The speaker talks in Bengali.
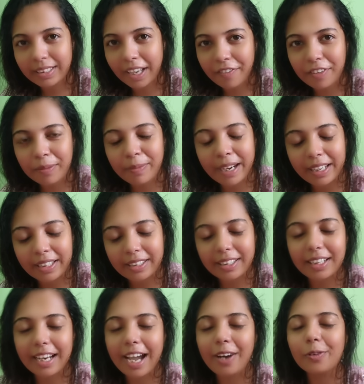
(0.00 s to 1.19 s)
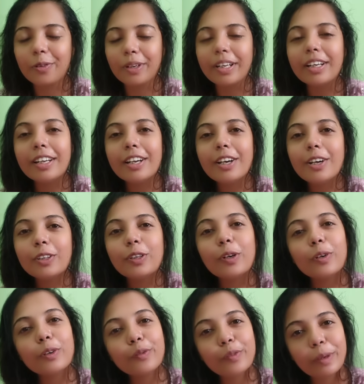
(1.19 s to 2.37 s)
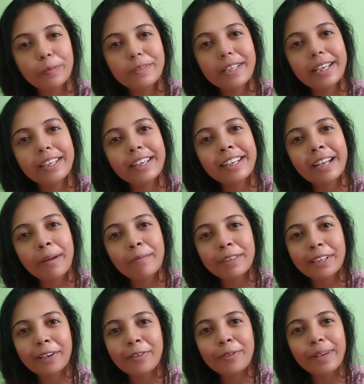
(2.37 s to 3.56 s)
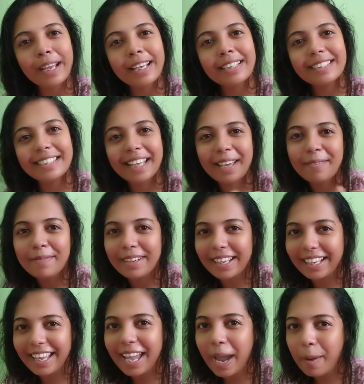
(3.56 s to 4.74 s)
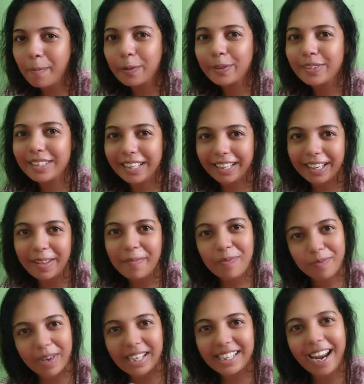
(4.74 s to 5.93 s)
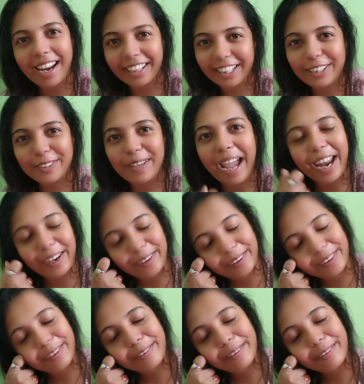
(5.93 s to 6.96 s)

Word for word: ক্যাফের প্ল্যানিংটা না করে তখন ওয়েবসাইটের নামটাও এই সেম রেখে অ্যামোস রেখে পাশে আরেকটা কিছু অ্যাড